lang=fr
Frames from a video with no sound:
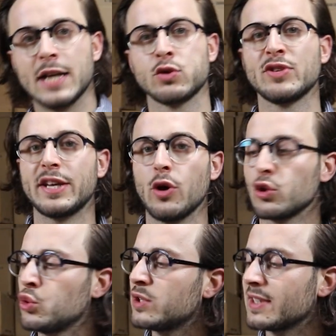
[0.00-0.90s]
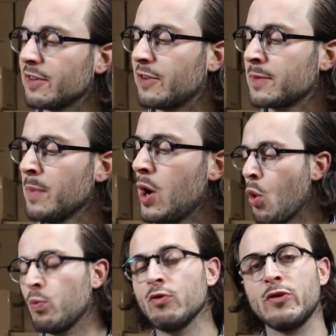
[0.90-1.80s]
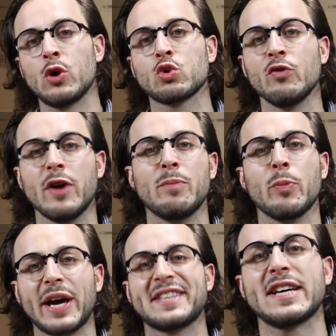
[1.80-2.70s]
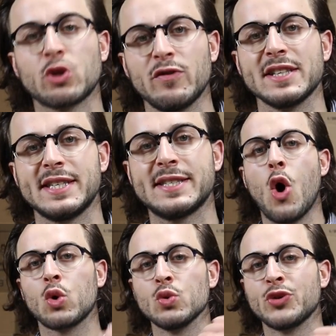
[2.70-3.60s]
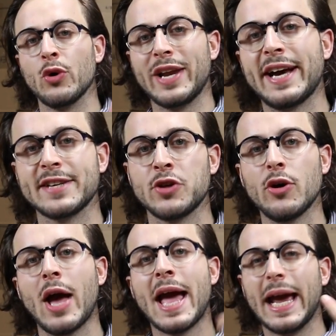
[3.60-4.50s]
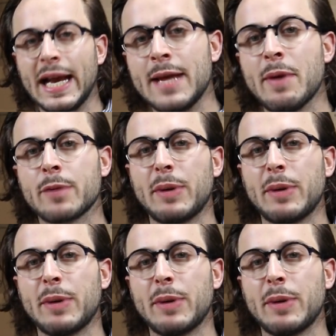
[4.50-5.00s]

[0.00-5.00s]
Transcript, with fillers: Elles ont d'ailleurs toutes été faites main, on pouvait en retrouver à peu près 90 en comptant les riders et les marques